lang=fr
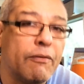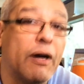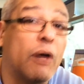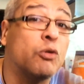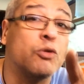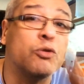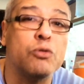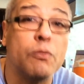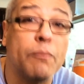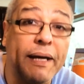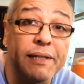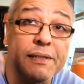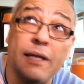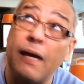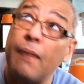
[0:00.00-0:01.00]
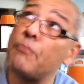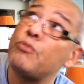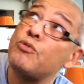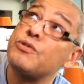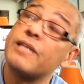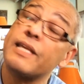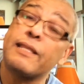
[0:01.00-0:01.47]
enfin au-dessus, pas ici, à
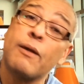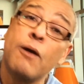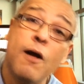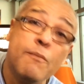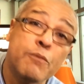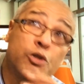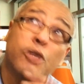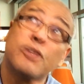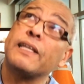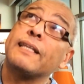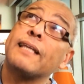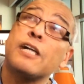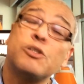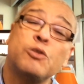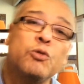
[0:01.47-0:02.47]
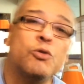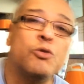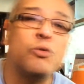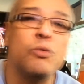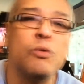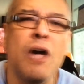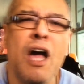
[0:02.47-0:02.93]
plus plusieurs étages
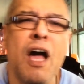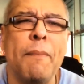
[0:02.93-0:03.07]
au-dessus,